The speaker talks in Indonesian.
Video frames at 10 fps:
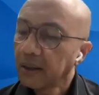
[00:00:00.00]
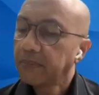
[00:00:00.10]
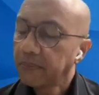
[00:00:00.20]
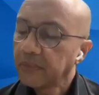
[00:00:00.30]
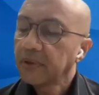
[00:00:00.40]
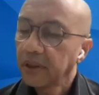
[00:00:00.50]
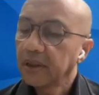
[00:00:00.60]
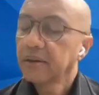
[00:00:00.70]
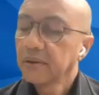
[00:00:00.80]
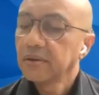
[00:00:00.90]
Ya.
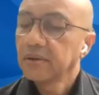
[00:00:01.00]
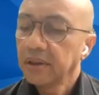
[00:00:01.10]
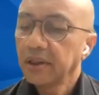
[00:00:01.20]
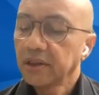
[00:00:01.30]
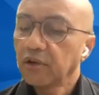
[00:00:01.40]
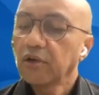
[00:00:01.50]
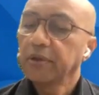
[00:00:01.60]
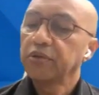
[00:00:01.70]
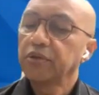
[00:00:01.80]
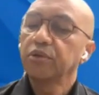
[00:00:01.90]
Iya,
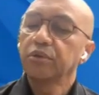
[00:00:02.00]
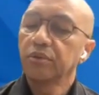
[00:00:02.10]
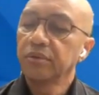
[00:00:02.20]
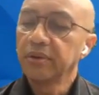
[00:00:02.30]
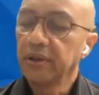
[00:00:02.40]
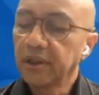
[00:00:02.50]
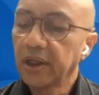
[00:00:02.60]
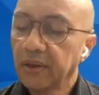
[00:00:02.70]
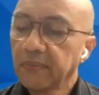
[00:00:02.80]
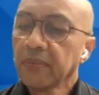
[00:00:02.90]
koma tujuh. Oke.
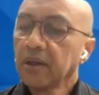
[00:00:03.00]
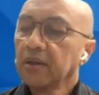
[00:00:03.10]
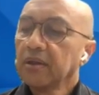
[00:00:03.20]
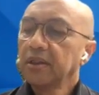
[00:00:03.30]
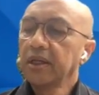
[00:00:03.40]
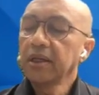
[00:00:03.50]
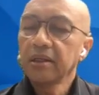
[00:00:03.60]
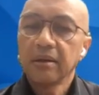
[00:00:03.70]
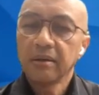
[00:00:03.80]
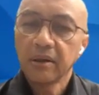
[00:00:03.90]

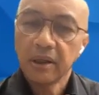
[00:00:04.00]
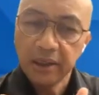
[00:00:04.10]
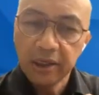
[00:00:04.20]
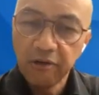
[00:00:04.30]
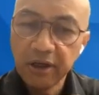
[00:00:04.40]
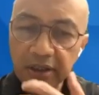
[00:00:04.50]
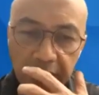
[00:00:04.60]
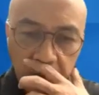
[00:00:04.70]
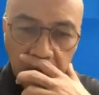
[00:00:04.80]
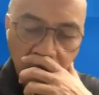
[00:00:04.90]
Jadi uh, di Indonesia
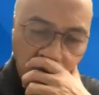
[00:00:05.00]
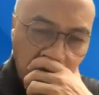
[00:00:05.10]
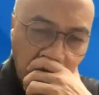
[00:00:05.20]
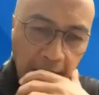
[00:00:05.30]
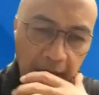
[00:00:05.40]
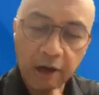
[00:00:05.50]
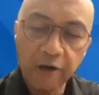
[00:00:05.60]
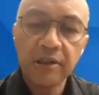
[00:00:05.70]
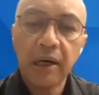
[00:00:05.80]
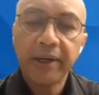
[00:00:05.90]
juga bukan hal yang
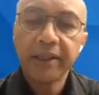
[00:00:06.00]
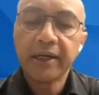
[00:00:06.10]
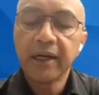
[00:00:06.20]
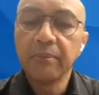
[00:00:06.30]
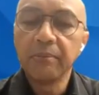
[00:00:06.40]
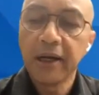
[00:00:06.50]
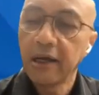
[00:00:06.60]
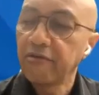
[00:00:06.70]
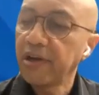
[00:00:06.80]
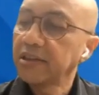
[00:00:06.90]
harus dikhawatirkan
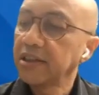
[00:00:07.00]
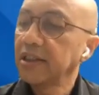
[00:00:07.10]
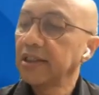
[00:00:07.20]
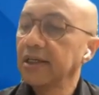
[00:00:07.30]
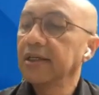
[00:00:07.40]
mengenai inflasi ini.